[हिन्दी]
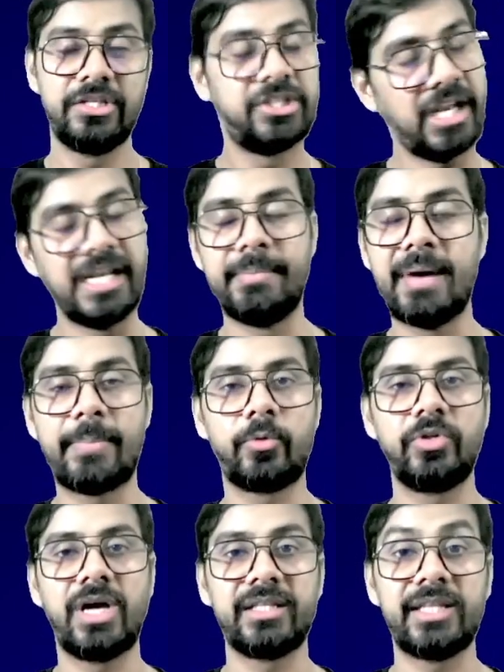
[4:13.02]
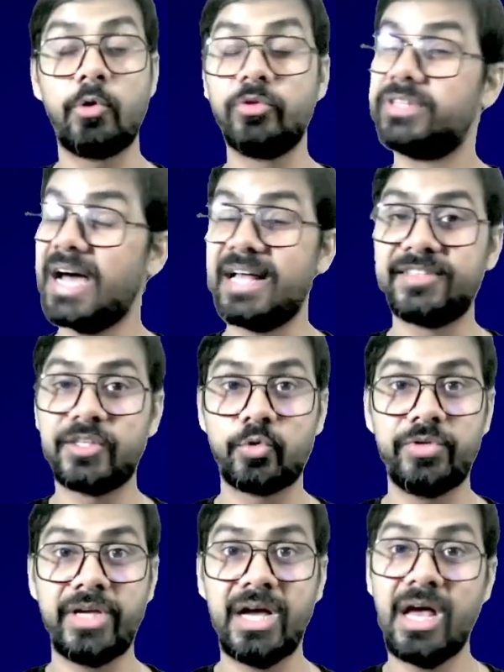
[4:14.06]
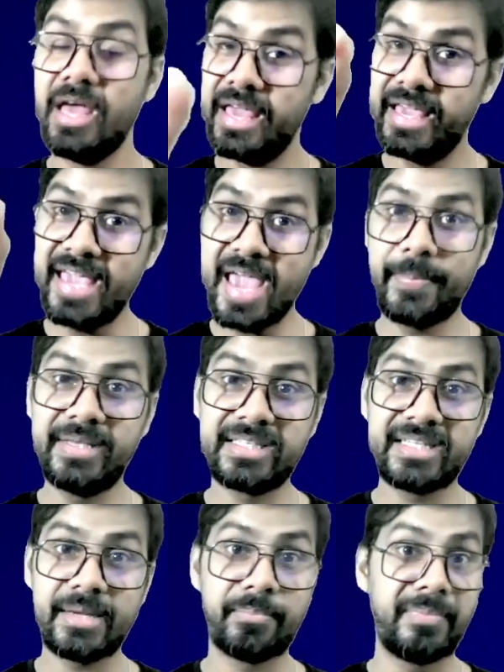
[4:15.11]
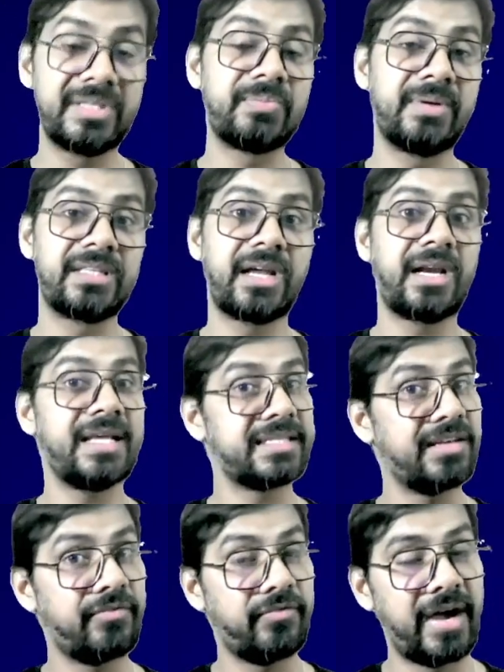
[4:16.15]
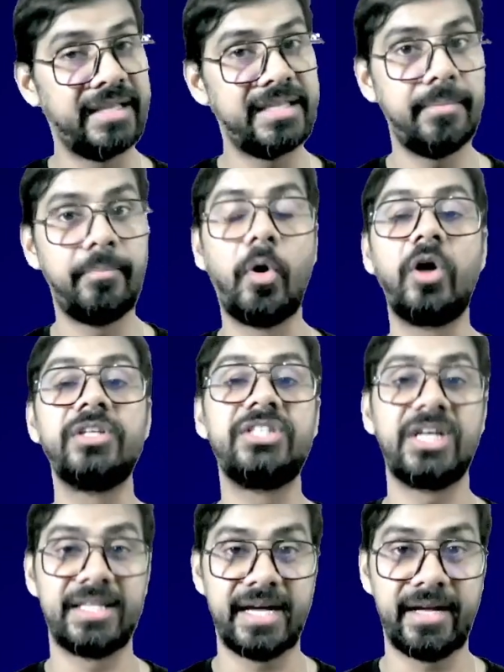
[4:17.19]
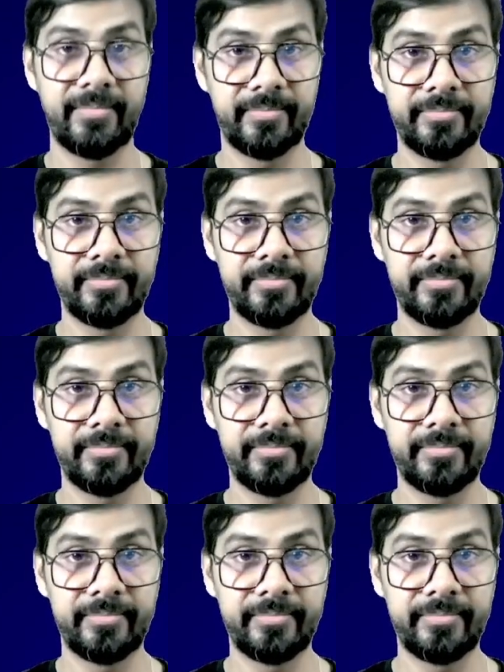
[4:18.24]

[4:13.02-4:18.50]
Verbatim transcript: चलिए मैं आपको दिखाता हूँ ध्यान से सुनिएगा एक भी स्टेप मिस मत करना इसके फायदे बहुत ज़्यादा है